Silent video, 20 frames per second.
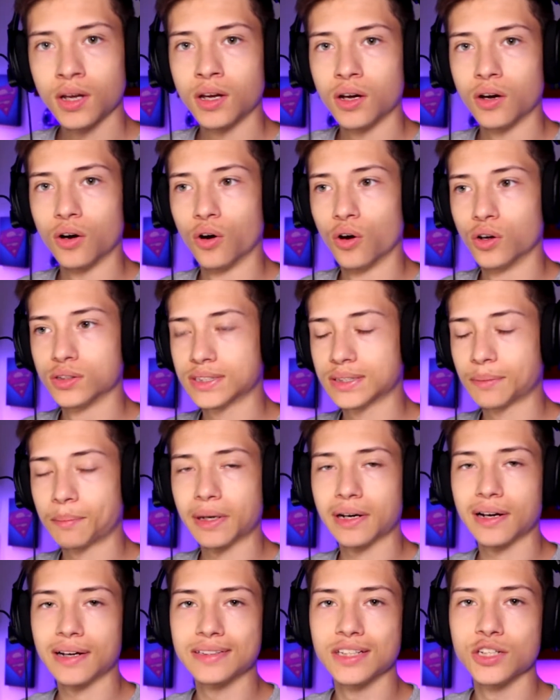Euh, ça
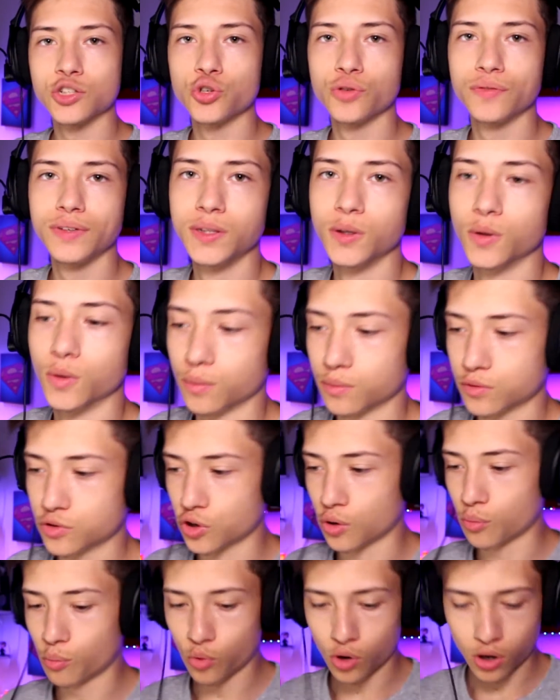parlera des jeux vidéo.
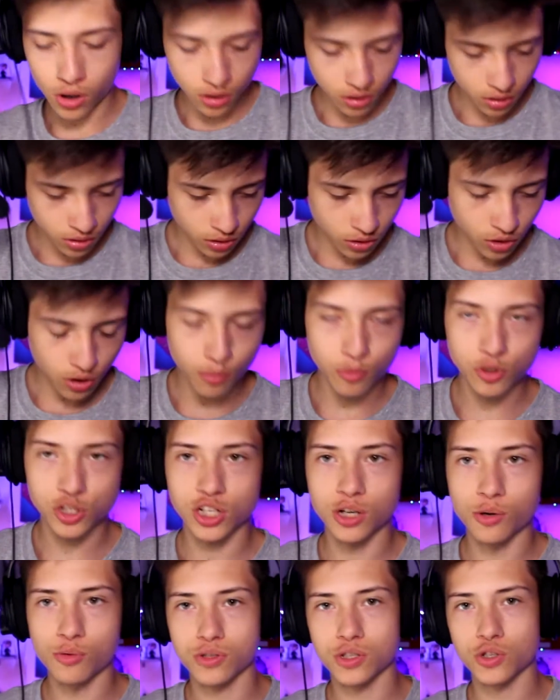Genre moi, comment j'ai
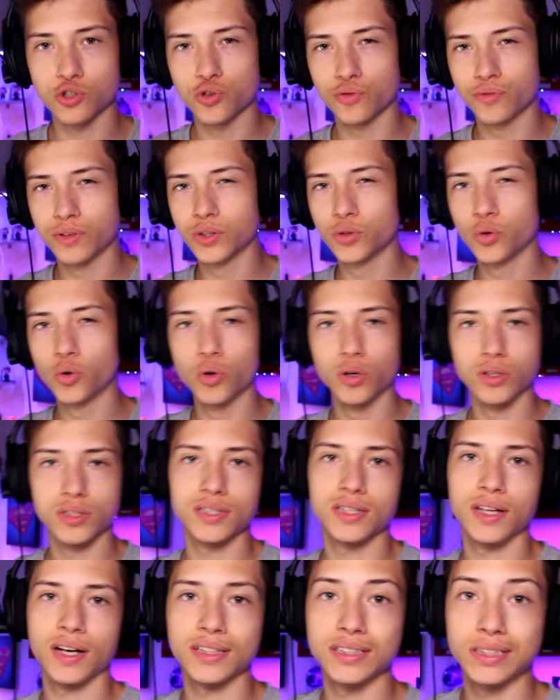commencé les jeux vidéo,
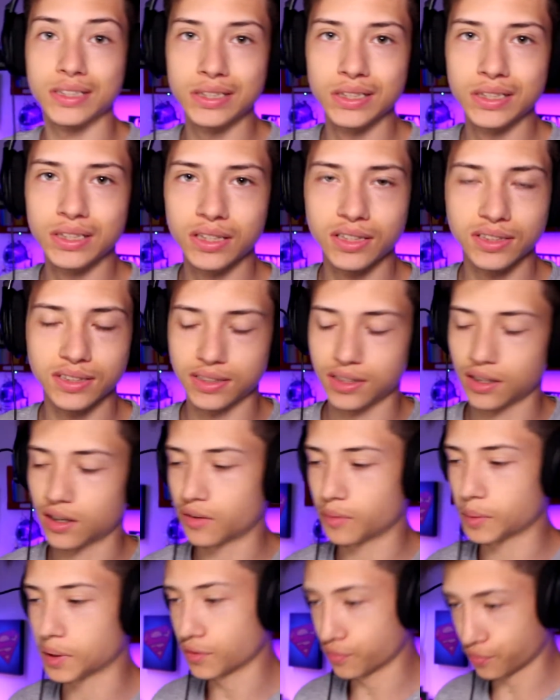etc. Et qui, etc.
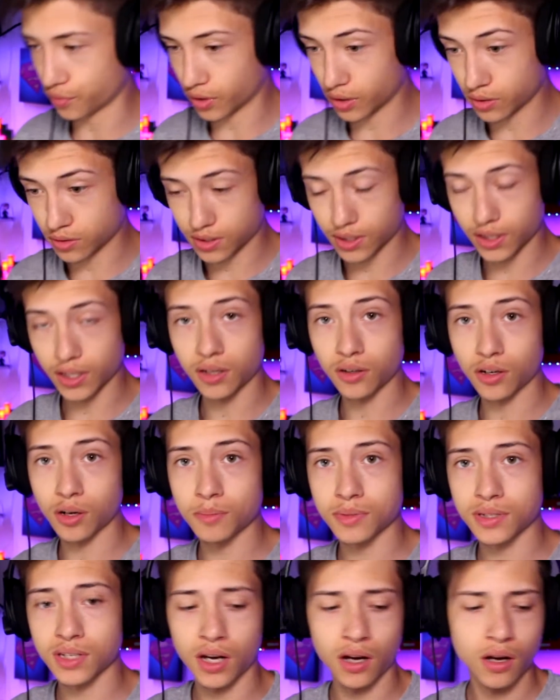Bref, voilà une série comme
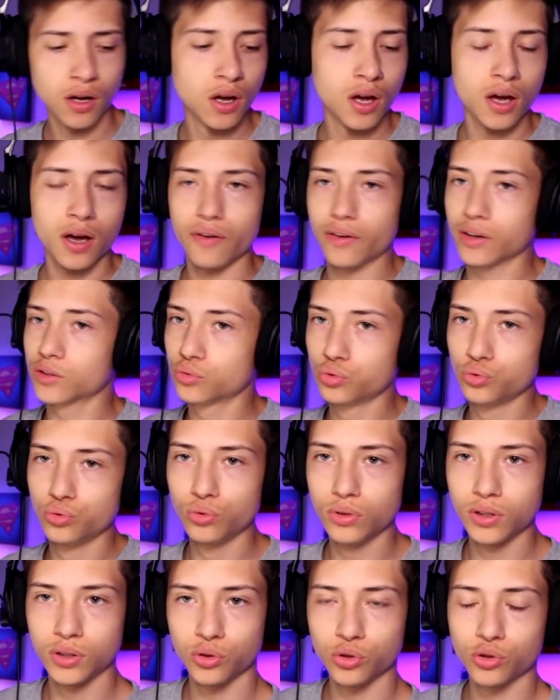ça, avec tous
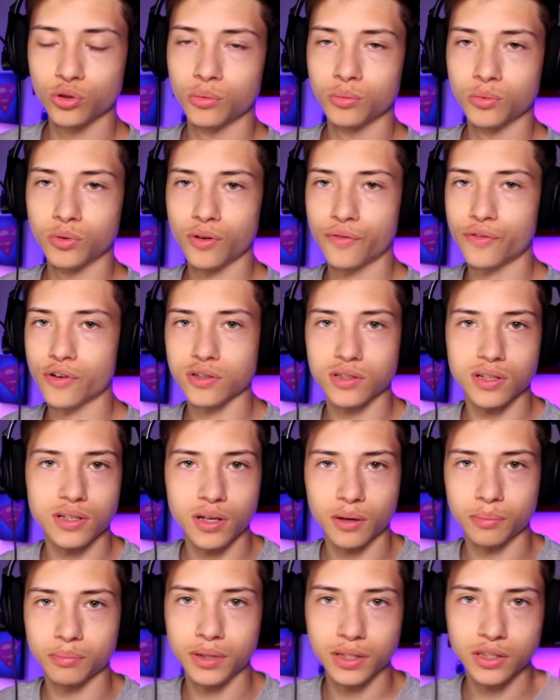les trucs de mon enfance.
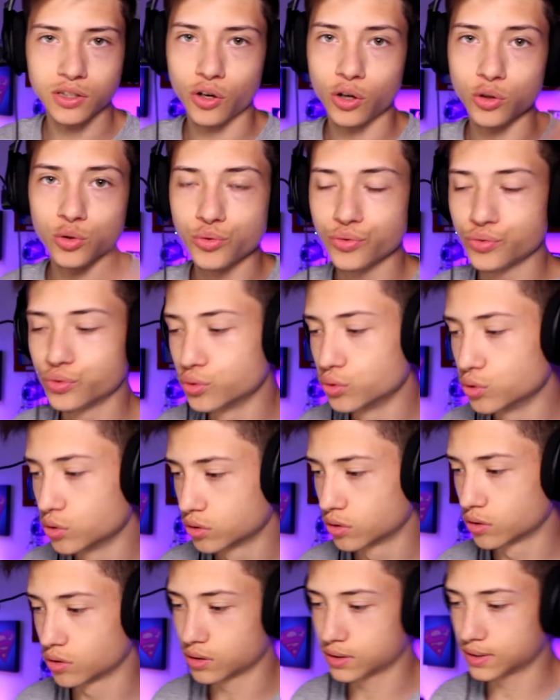C'est-à-dire peut-être qu'il y aura du
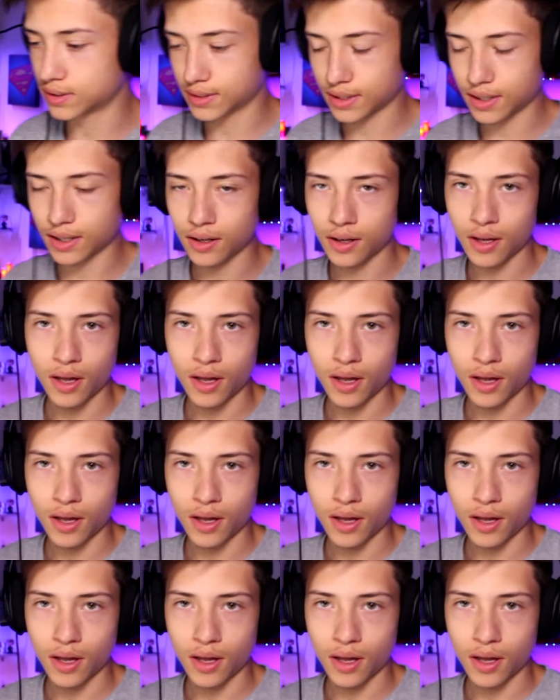foot, euh, etc.